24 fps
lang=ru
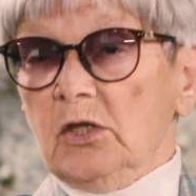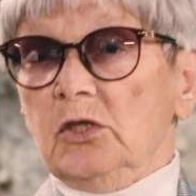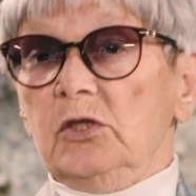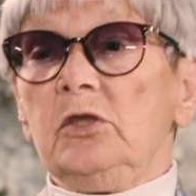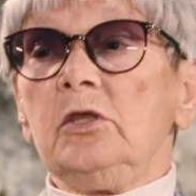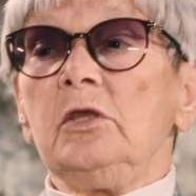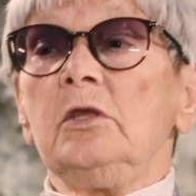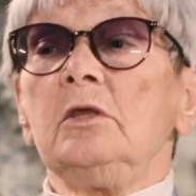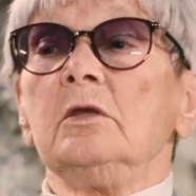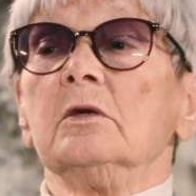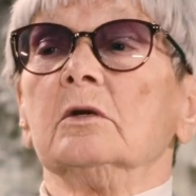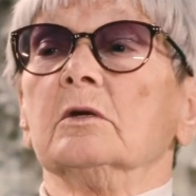
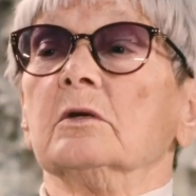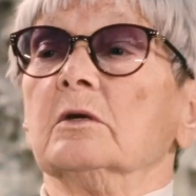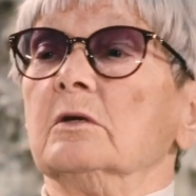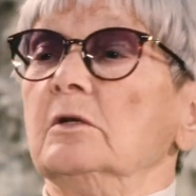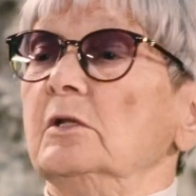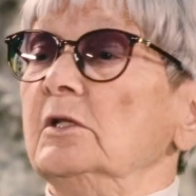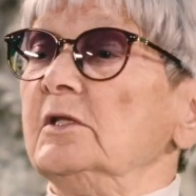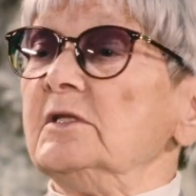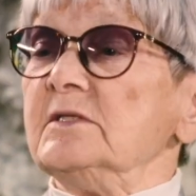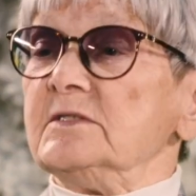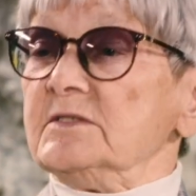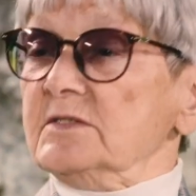и
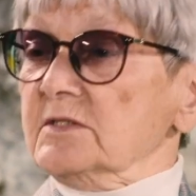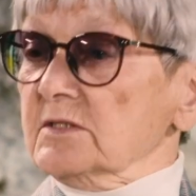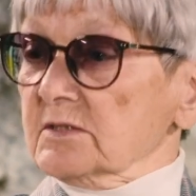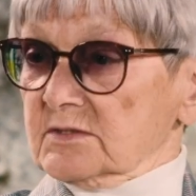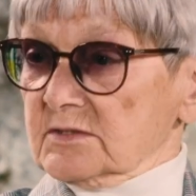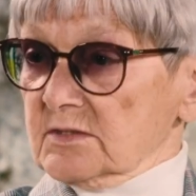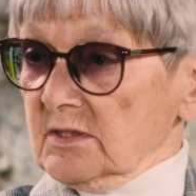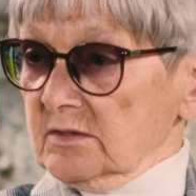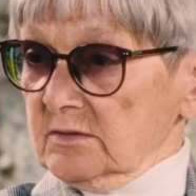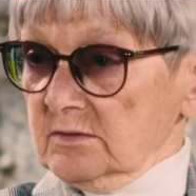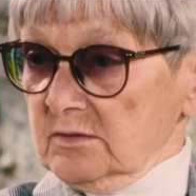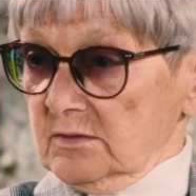
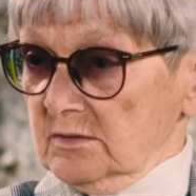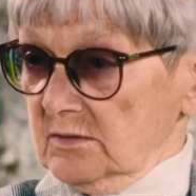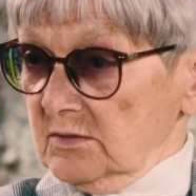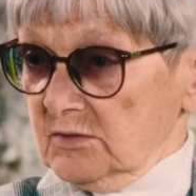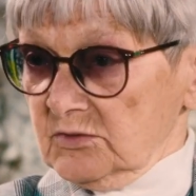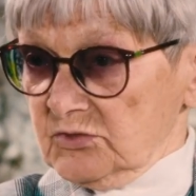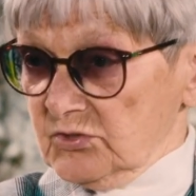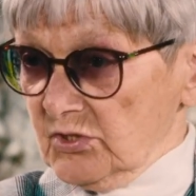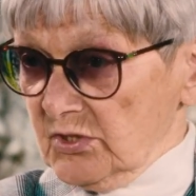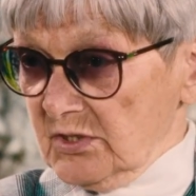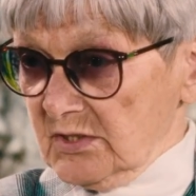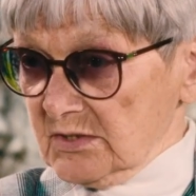лисица,
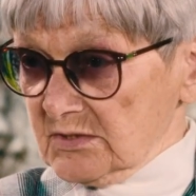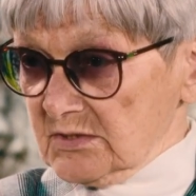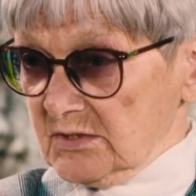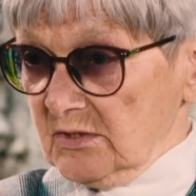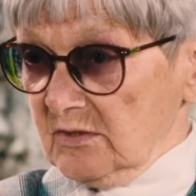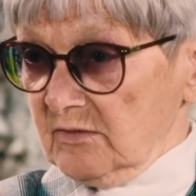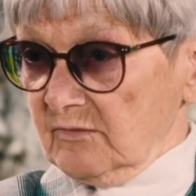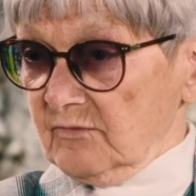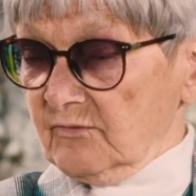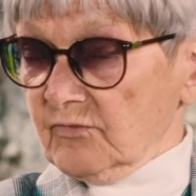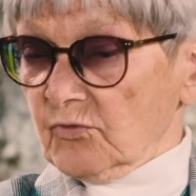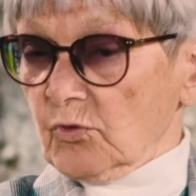
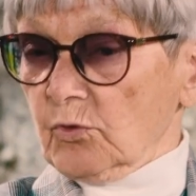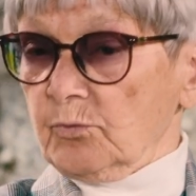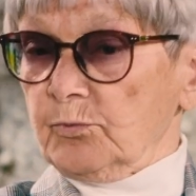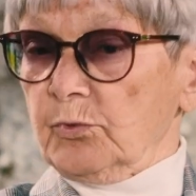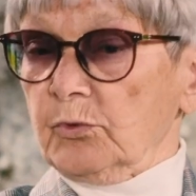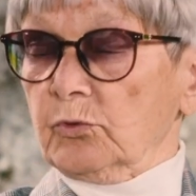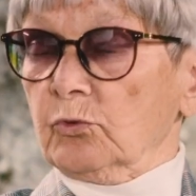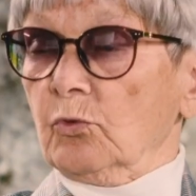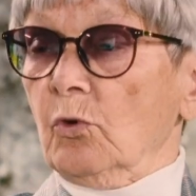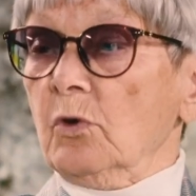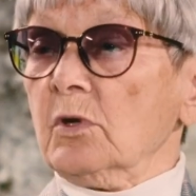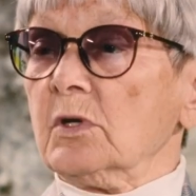интересная в
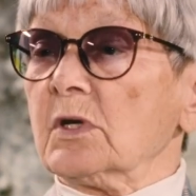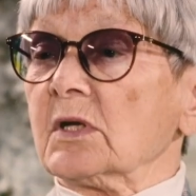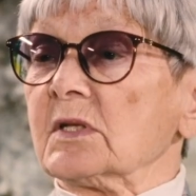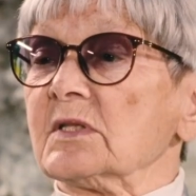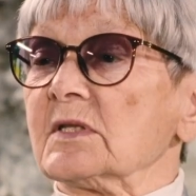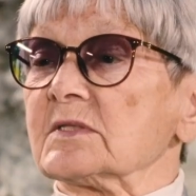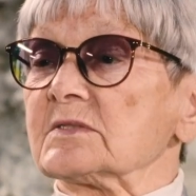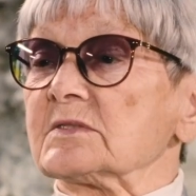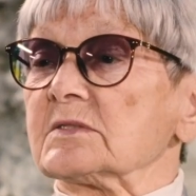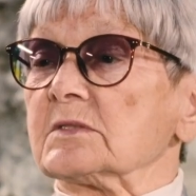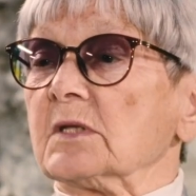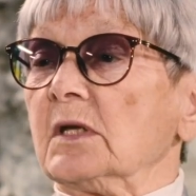Европе, но
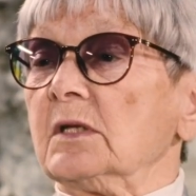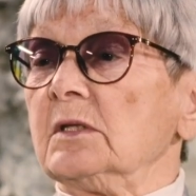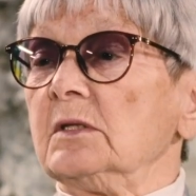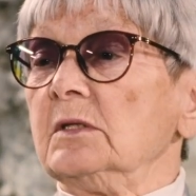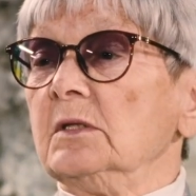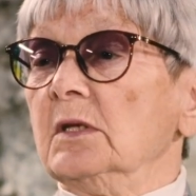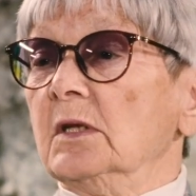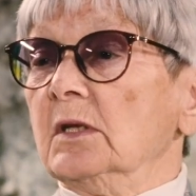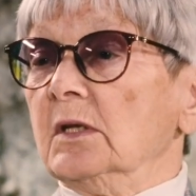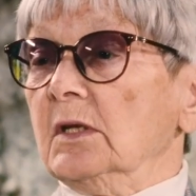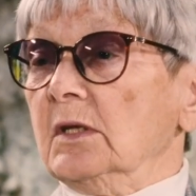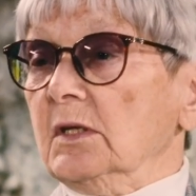горностай –
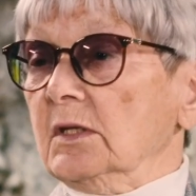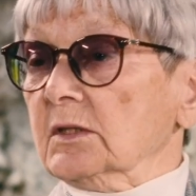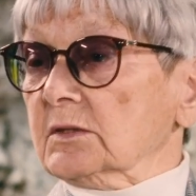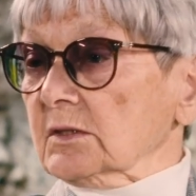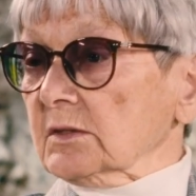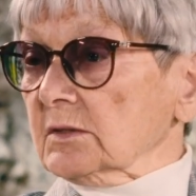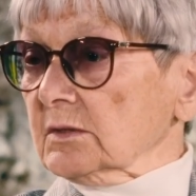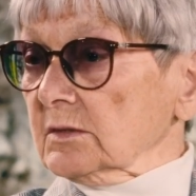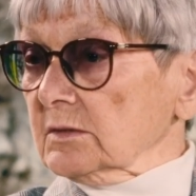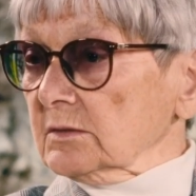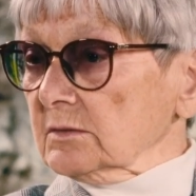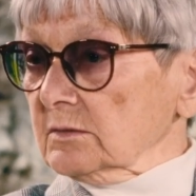
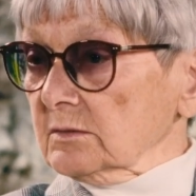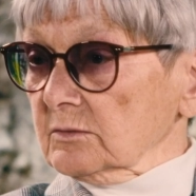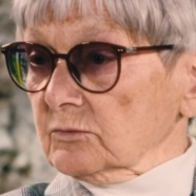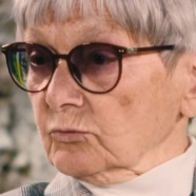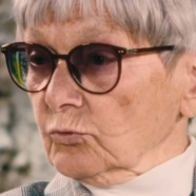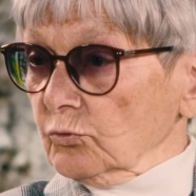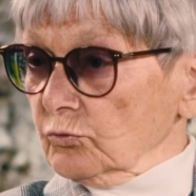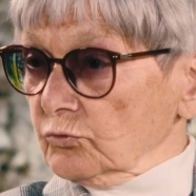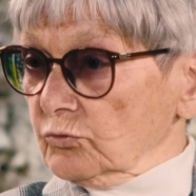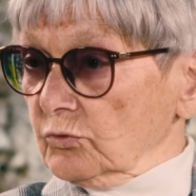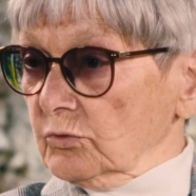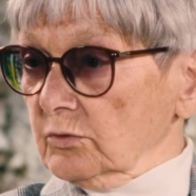это
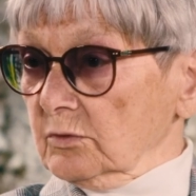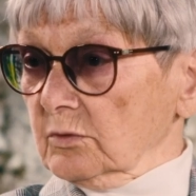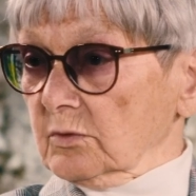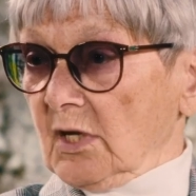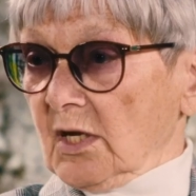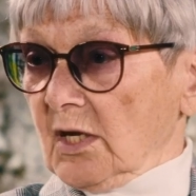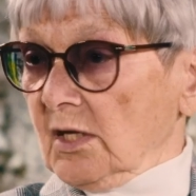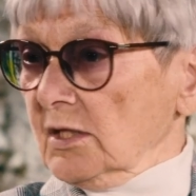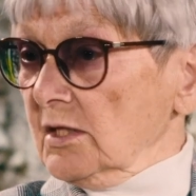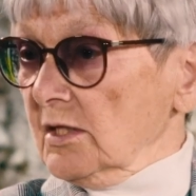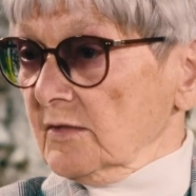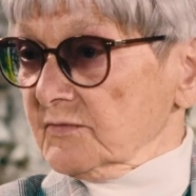тот
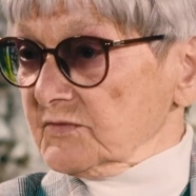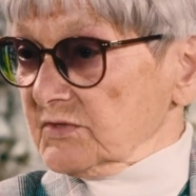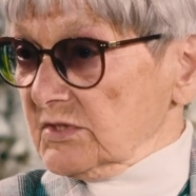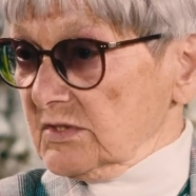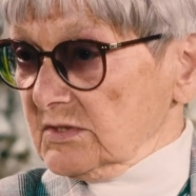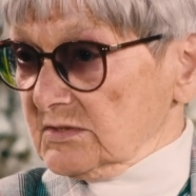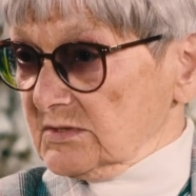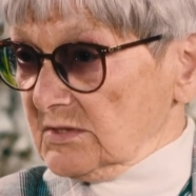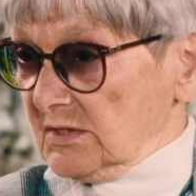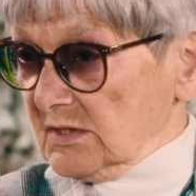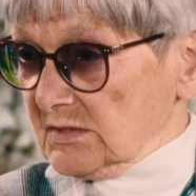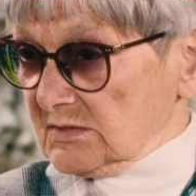
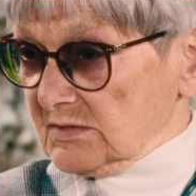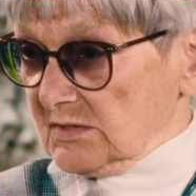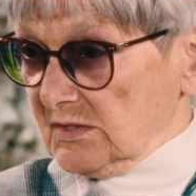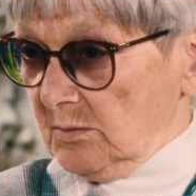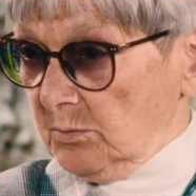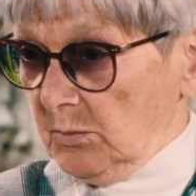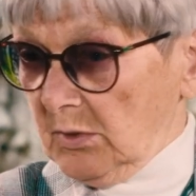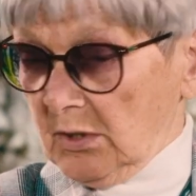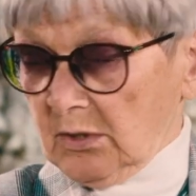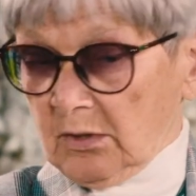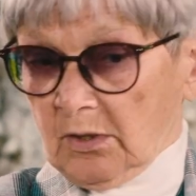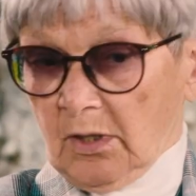королевский царский
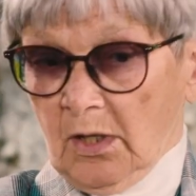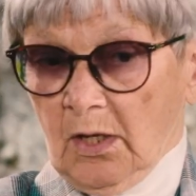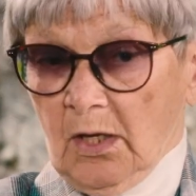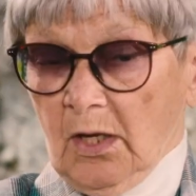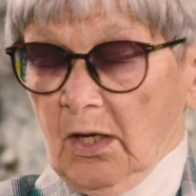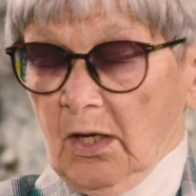мех,